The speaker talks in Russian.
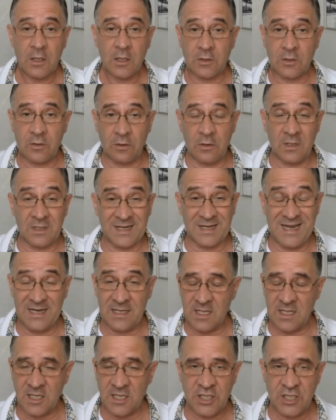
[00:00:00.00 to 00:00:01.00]
то для
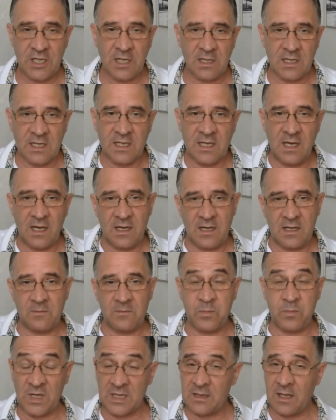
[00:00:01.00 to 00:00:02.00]
начала я
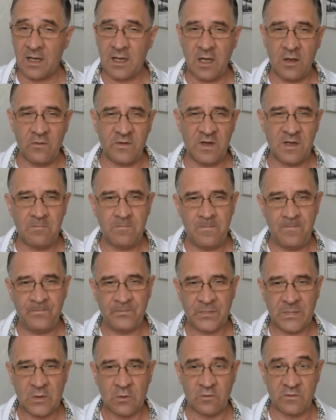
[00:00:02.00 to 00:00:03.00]
предлагаю вам,
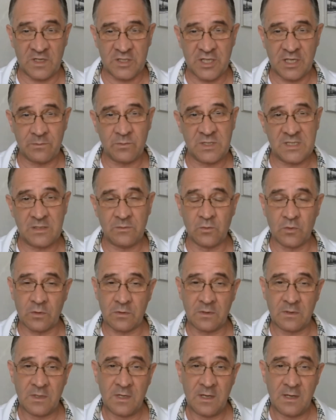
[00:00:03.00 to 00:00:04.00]
уважаемый Тимур,
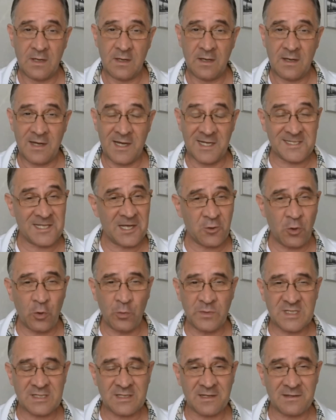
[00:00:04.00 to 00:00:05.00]

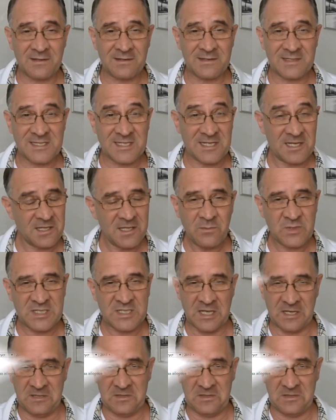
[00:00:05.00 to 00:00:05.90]
ознакомиться с одним сайтом.